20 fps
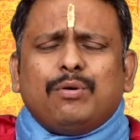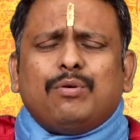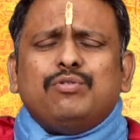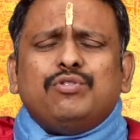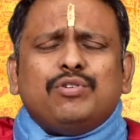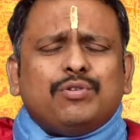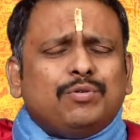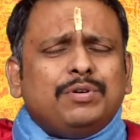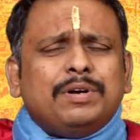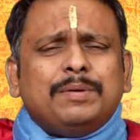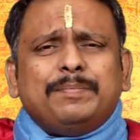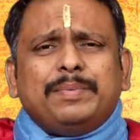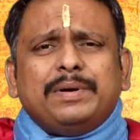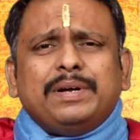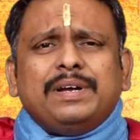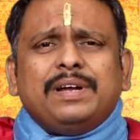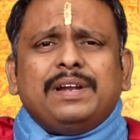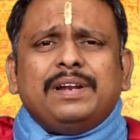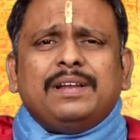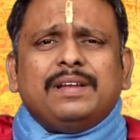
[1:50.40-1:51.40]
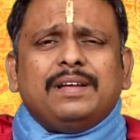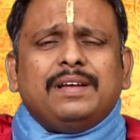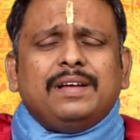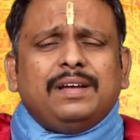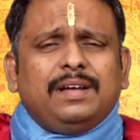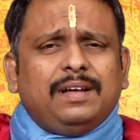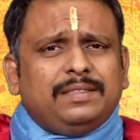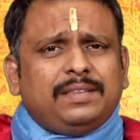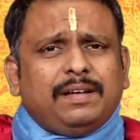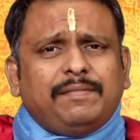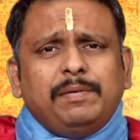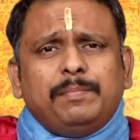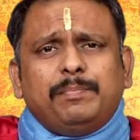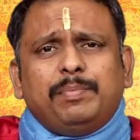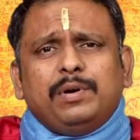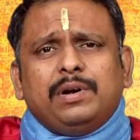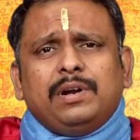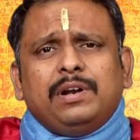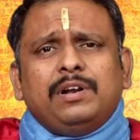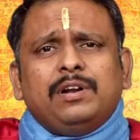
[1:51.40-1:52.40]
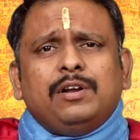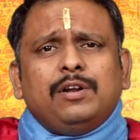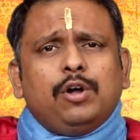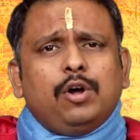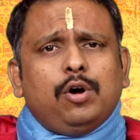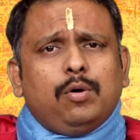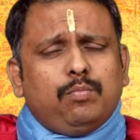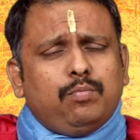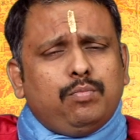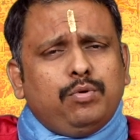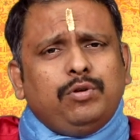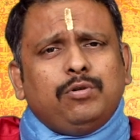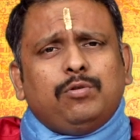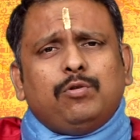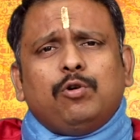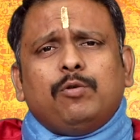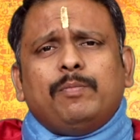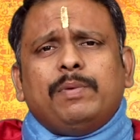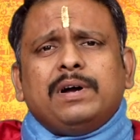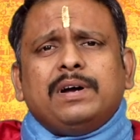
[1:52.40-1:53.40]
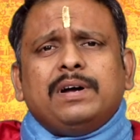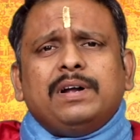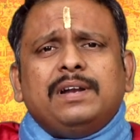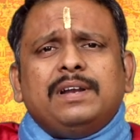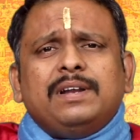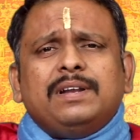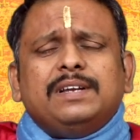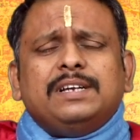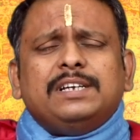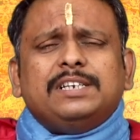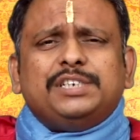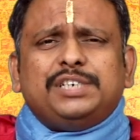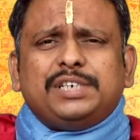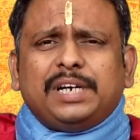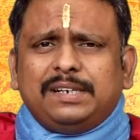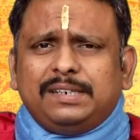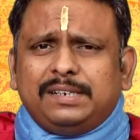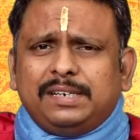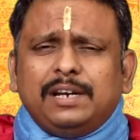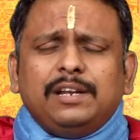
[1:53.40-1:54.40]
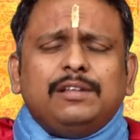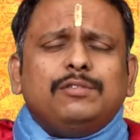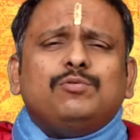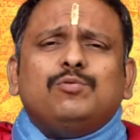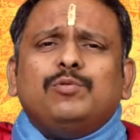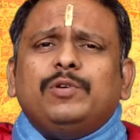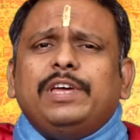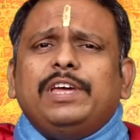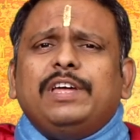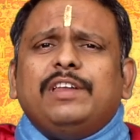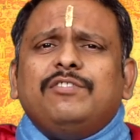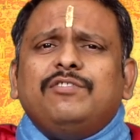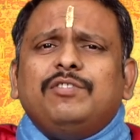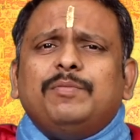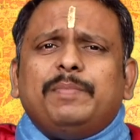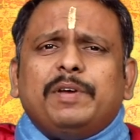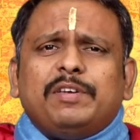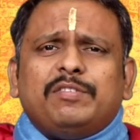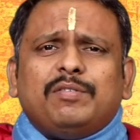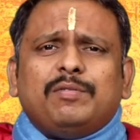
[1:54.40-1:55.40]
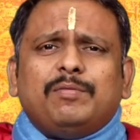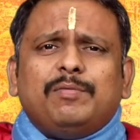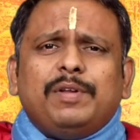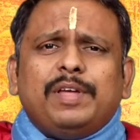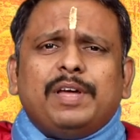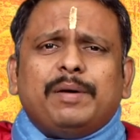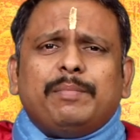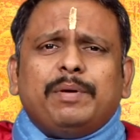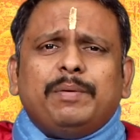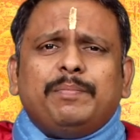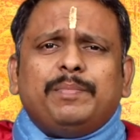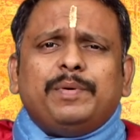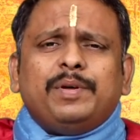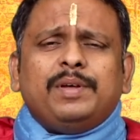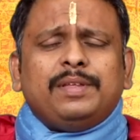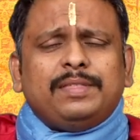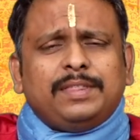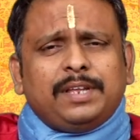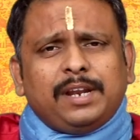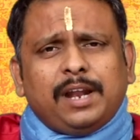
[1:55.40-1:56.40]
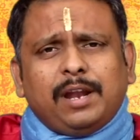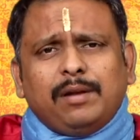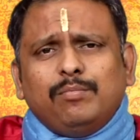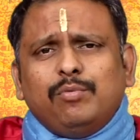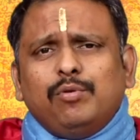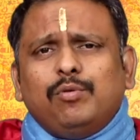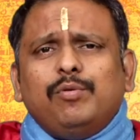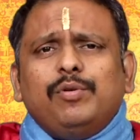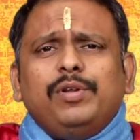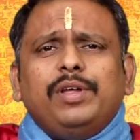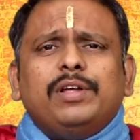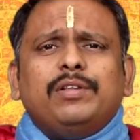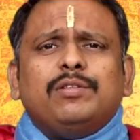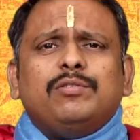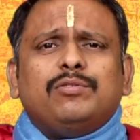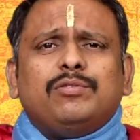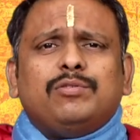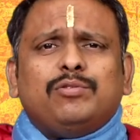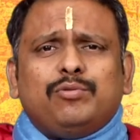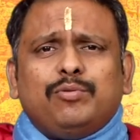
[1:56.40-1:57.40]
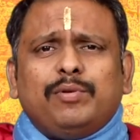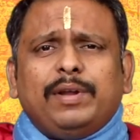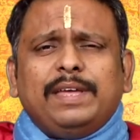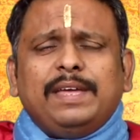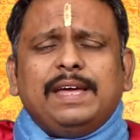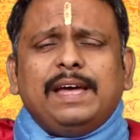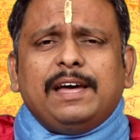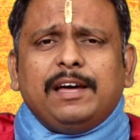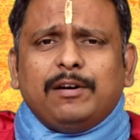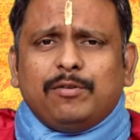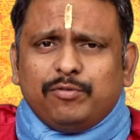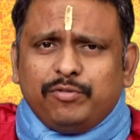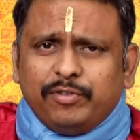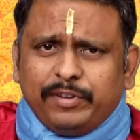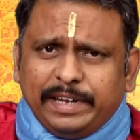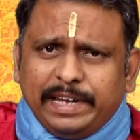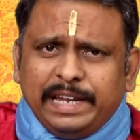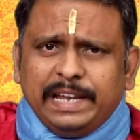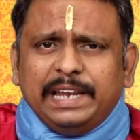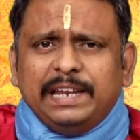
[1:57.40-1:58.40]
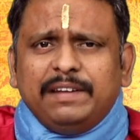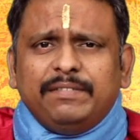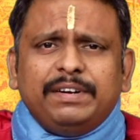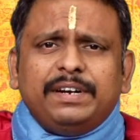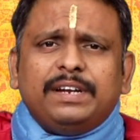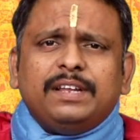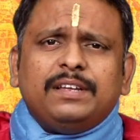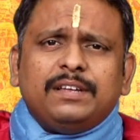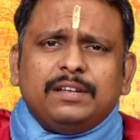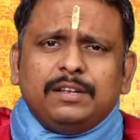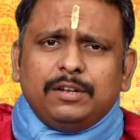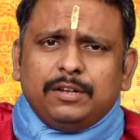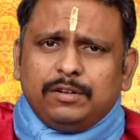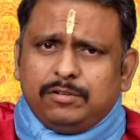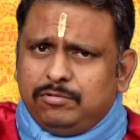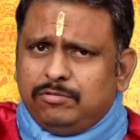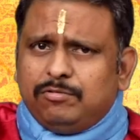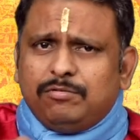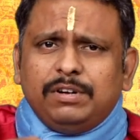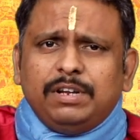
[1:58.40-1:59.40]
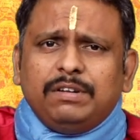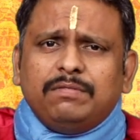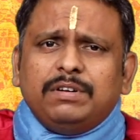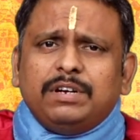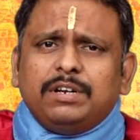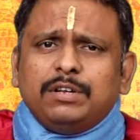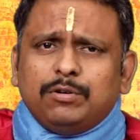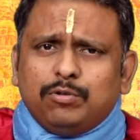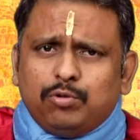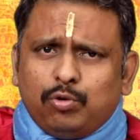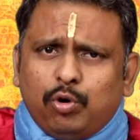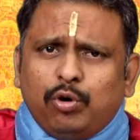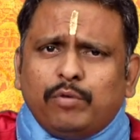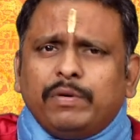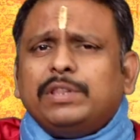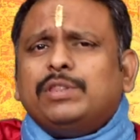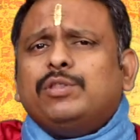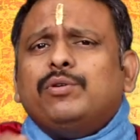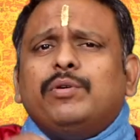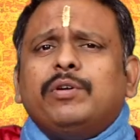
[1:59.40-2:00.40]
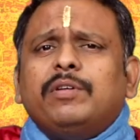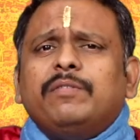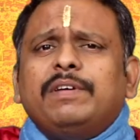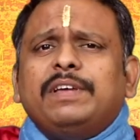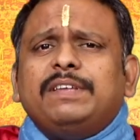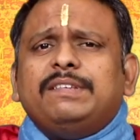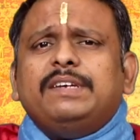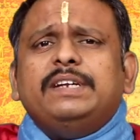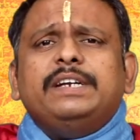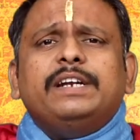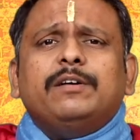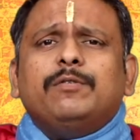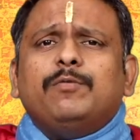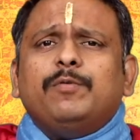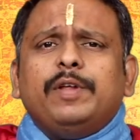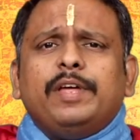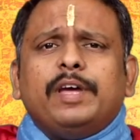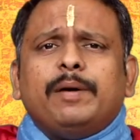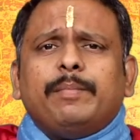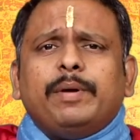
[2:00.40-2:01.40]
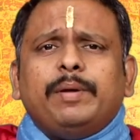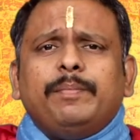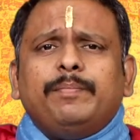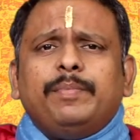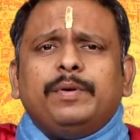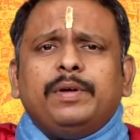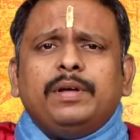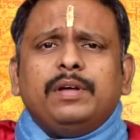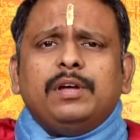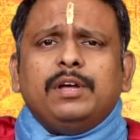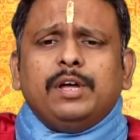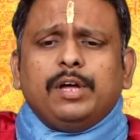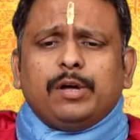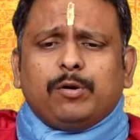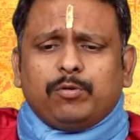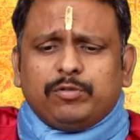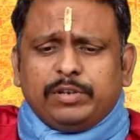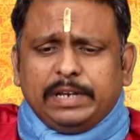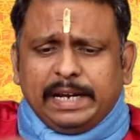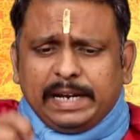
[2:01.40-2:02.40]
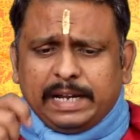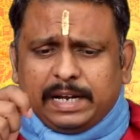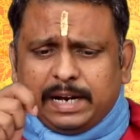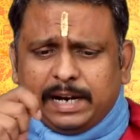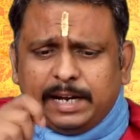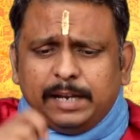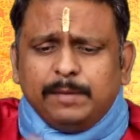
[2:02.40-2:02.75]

கொஞ்சம் குழப்பங்கள் தவிப்புகள் முன்கோபங்கள் சட்டுன்னு தூக்கி எறிஞ்சு பேசக்கூடிய அமைப்பு தன் அன்புக்குரிய துணையை கொஞ்சம் கிள்ளி விட்டு நோண்டி விட்டு கோவத்தோடவே சீண்டக்கூடிய அமைப்பு கொஞ்சம் எனக்கு